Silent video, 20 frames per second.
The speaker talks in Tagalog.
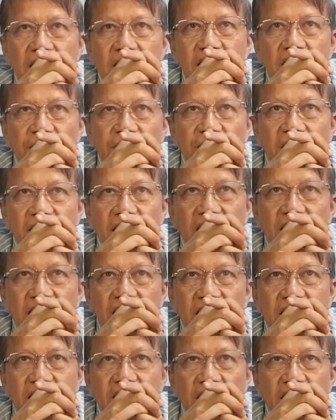sapagat
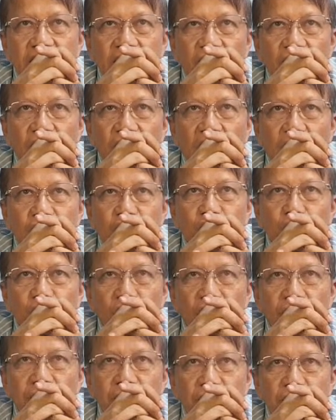isa itong
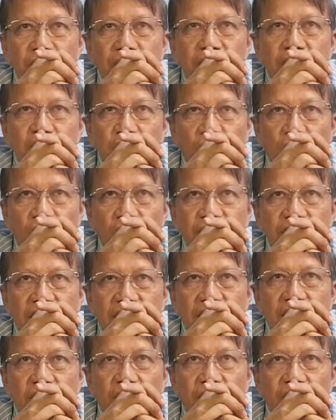autoimmune
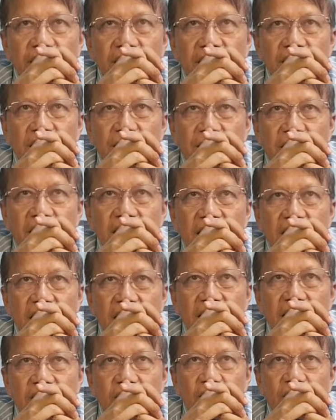disorder o kaya naman
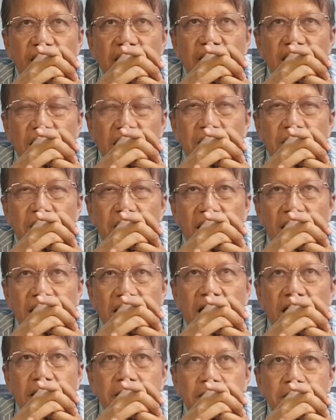ay ito ay
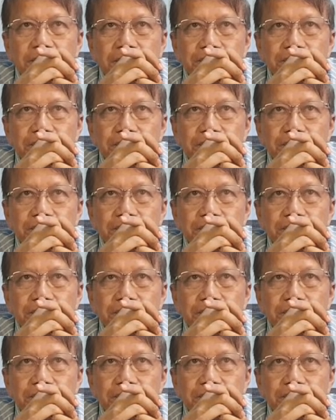namamana